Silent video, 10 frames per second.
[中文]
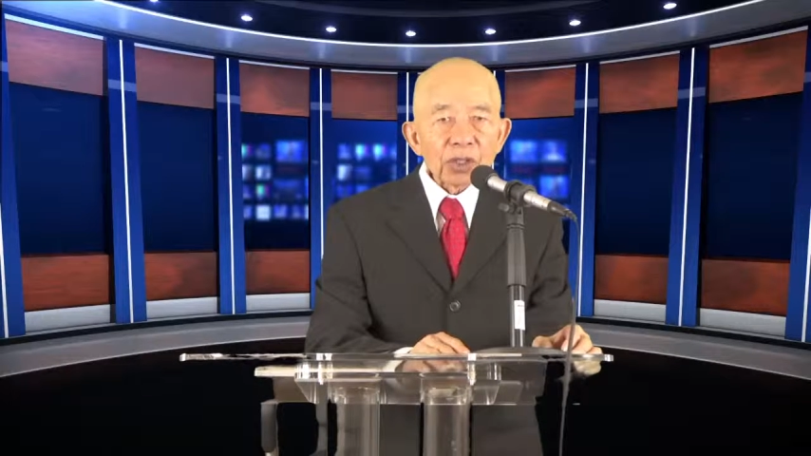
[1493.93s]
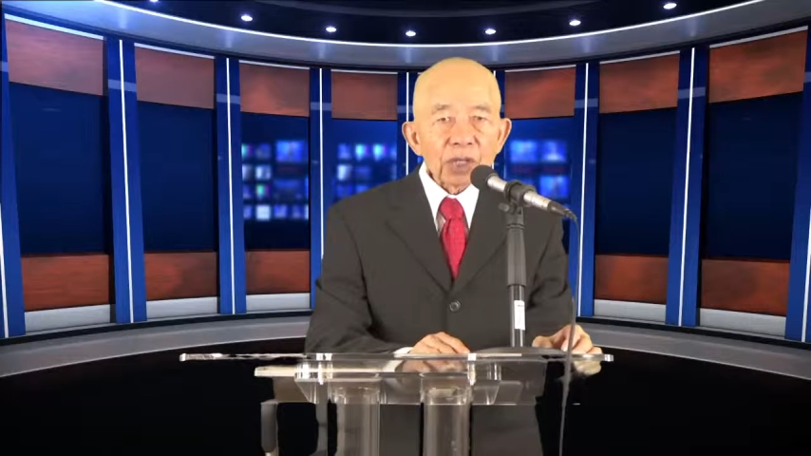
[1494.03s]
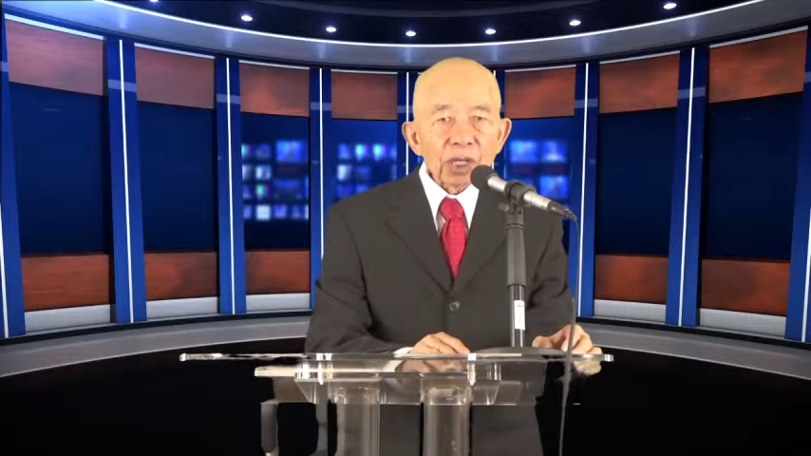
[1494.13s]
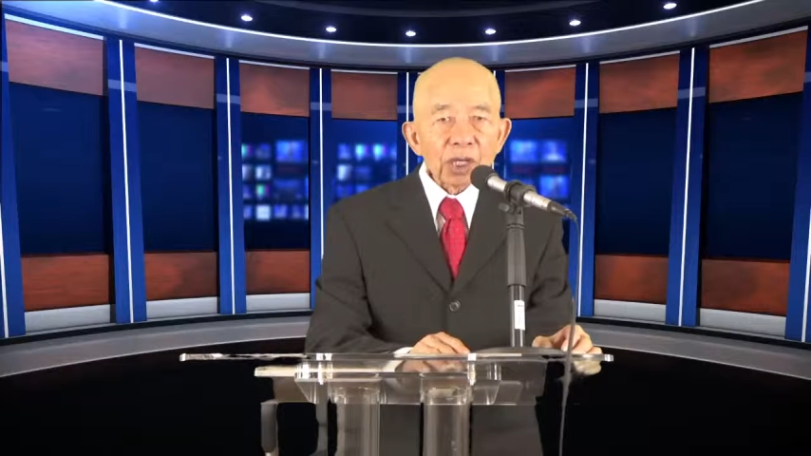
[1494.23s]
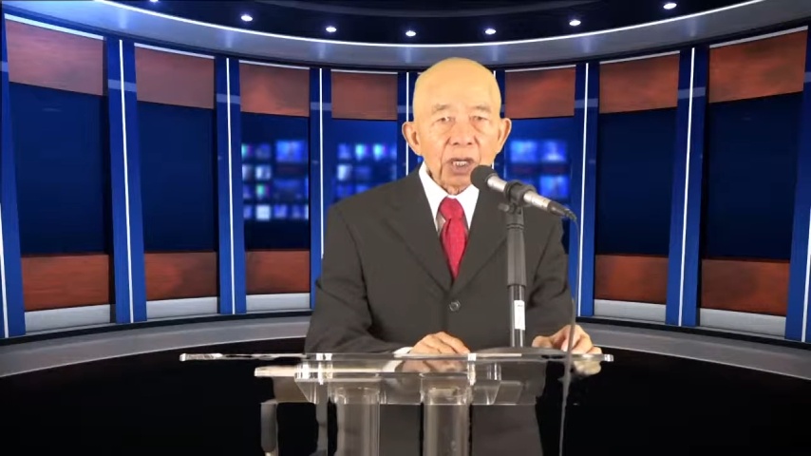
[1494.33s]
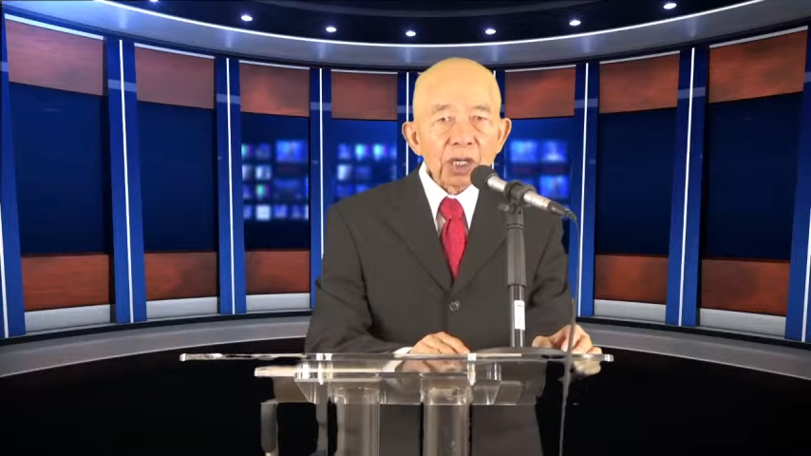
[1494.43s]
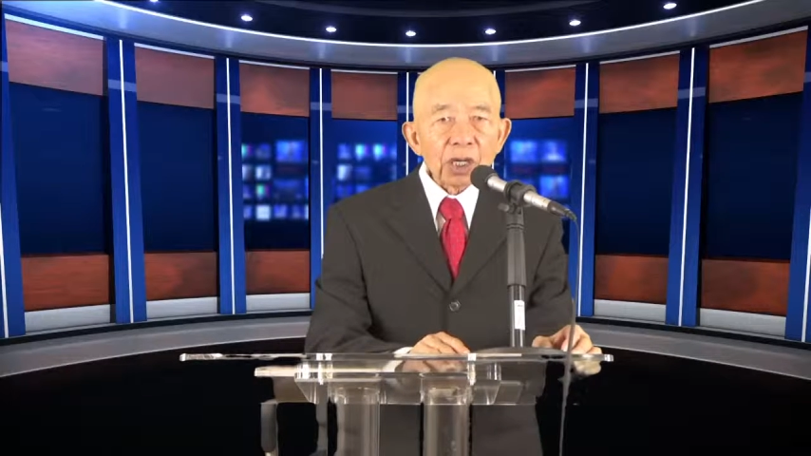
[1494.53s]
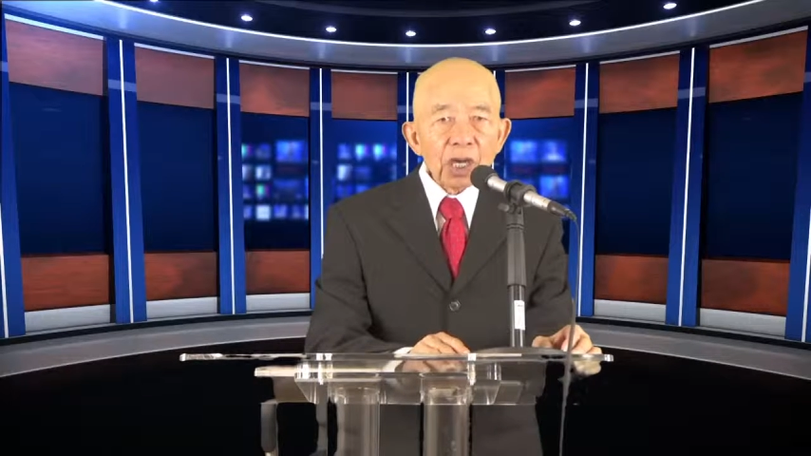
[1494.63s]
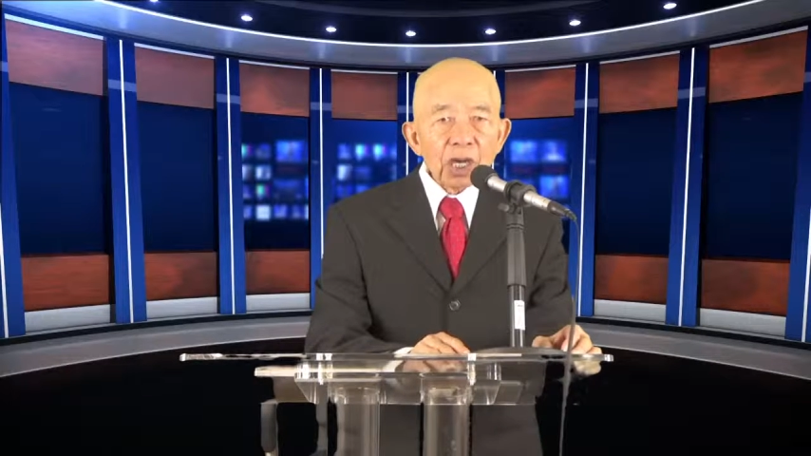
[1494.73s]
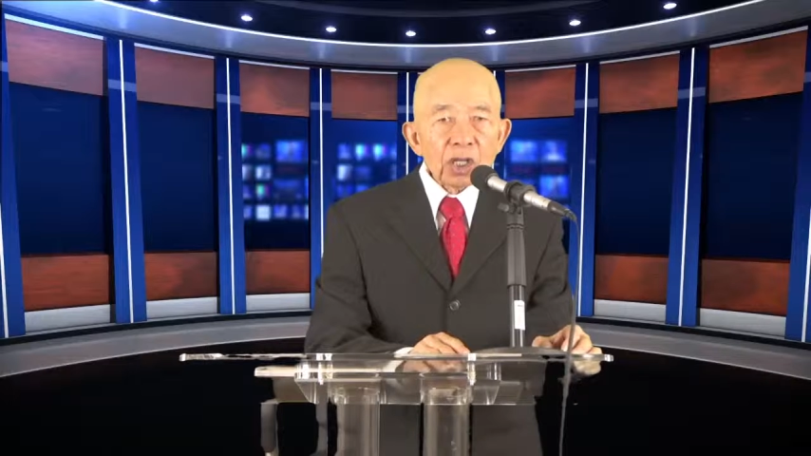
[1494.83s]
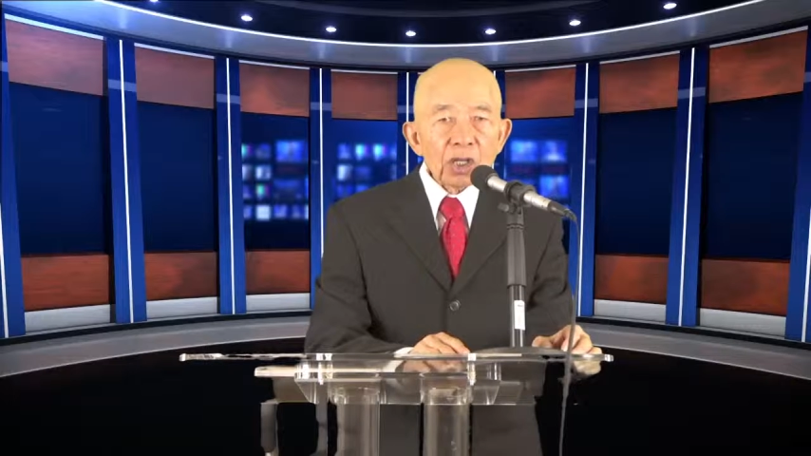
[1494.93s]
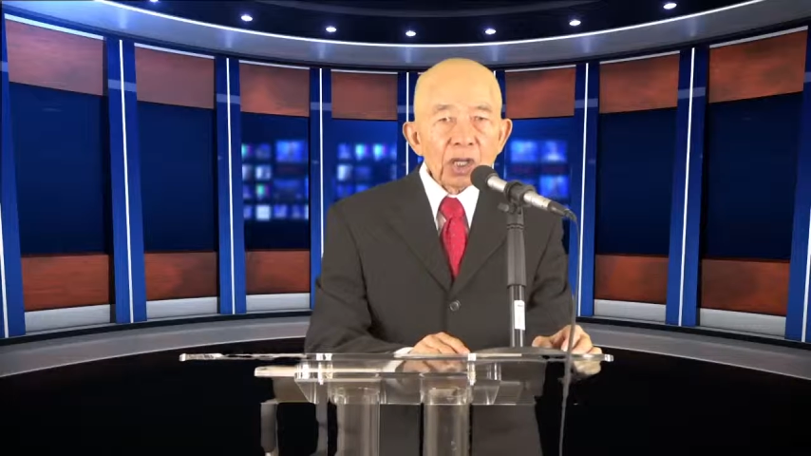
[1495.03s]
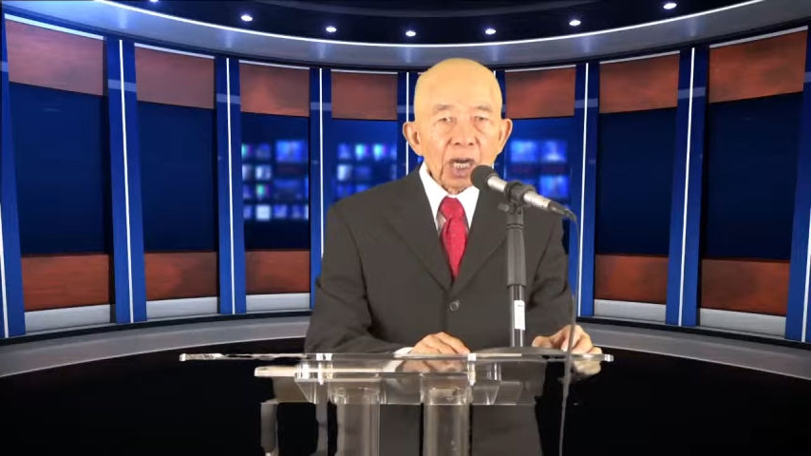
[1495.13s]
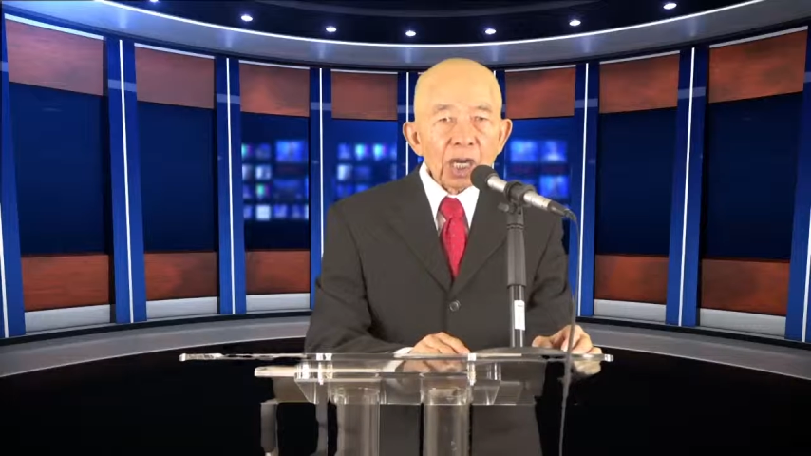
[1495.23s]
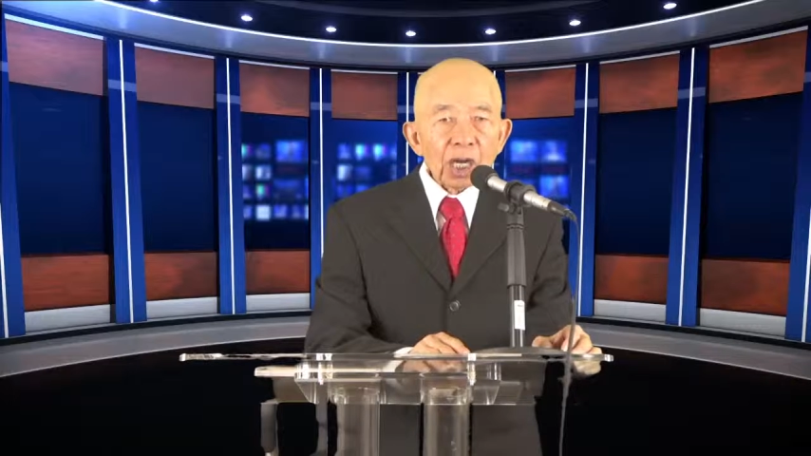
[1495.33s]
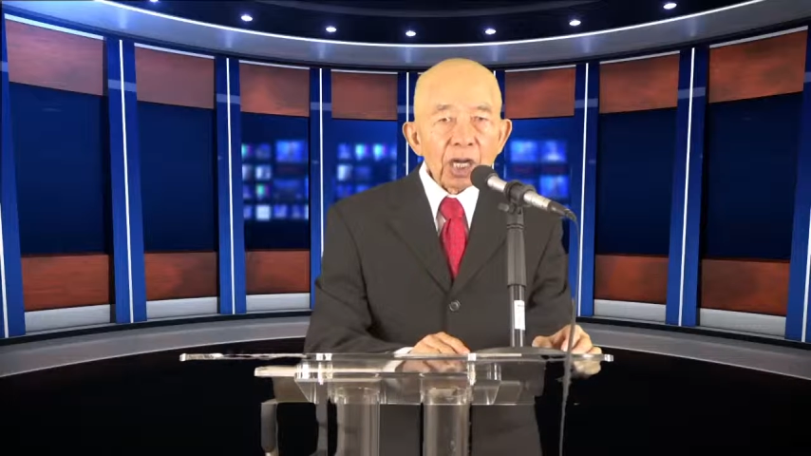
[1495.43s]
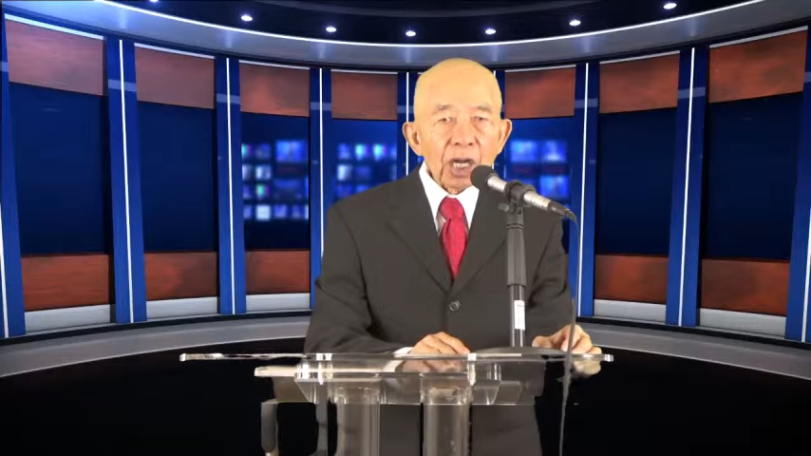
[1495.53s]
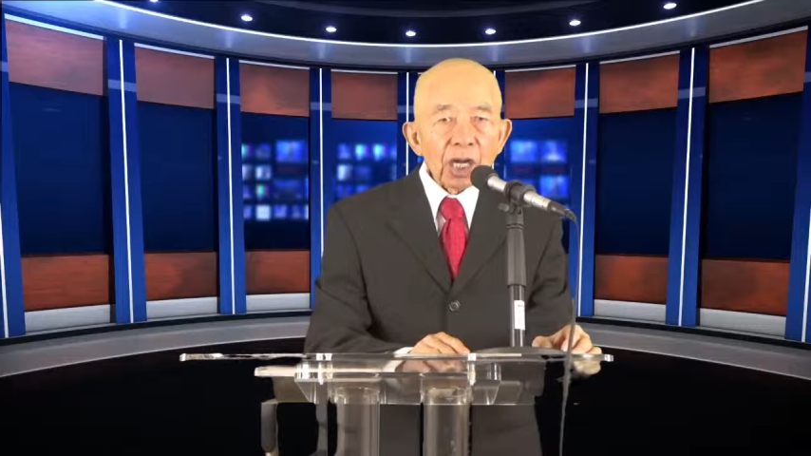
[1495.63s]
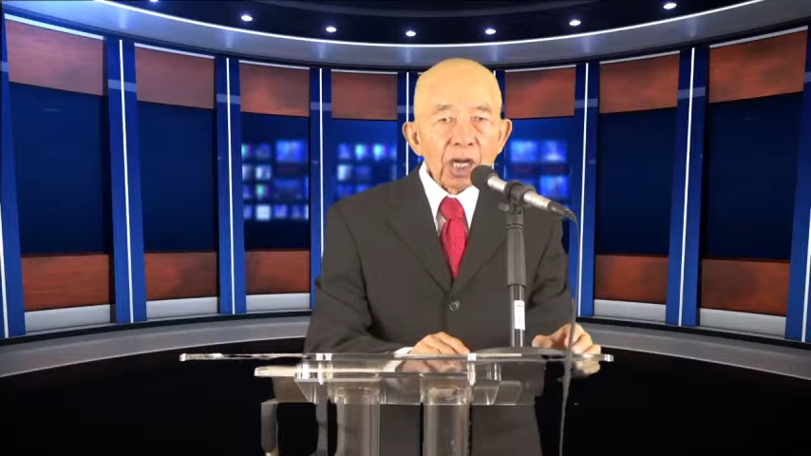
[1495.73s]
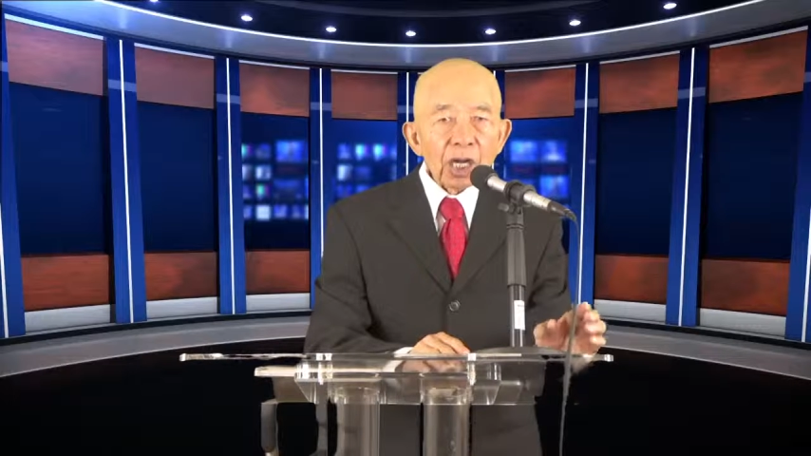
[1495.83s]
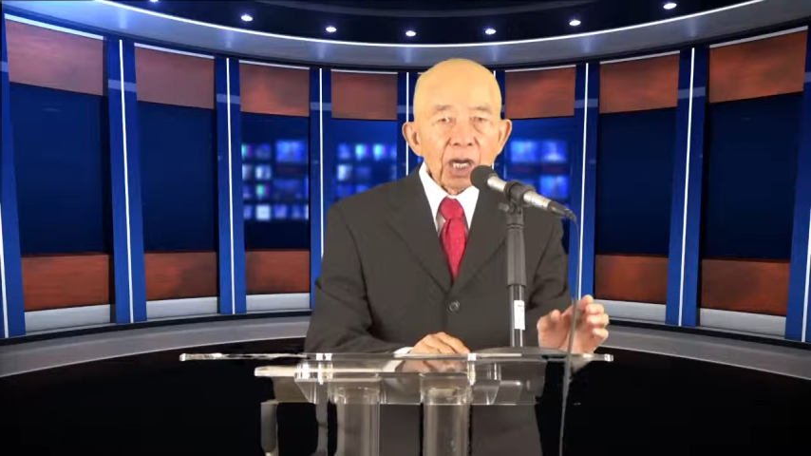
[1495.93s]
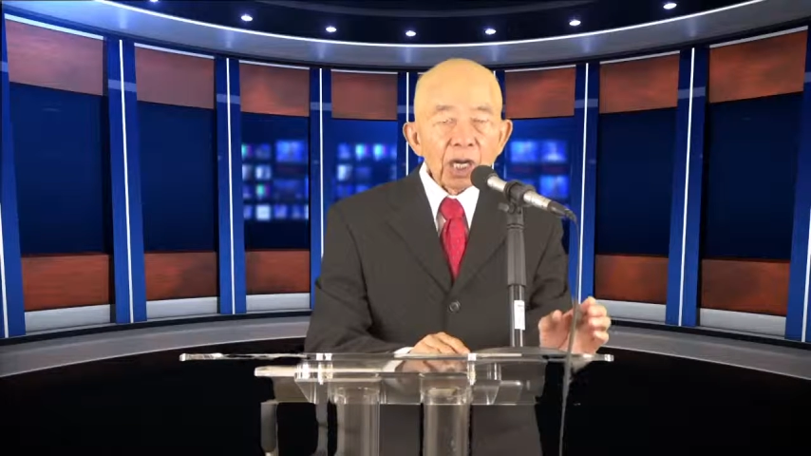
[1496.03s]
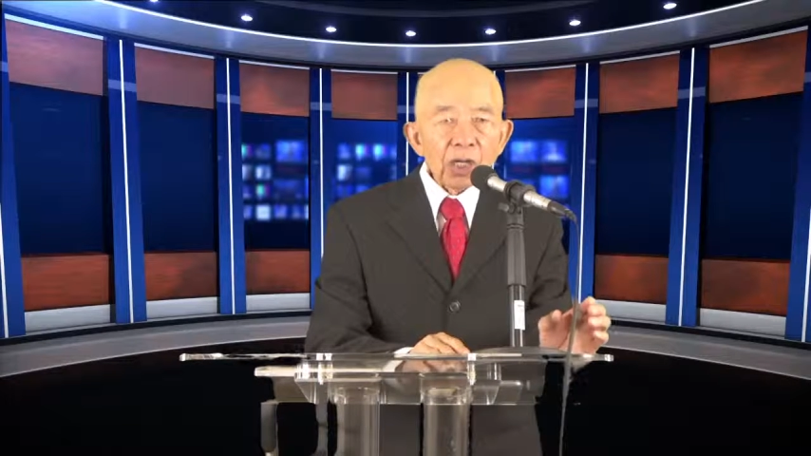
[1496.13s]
这个呃，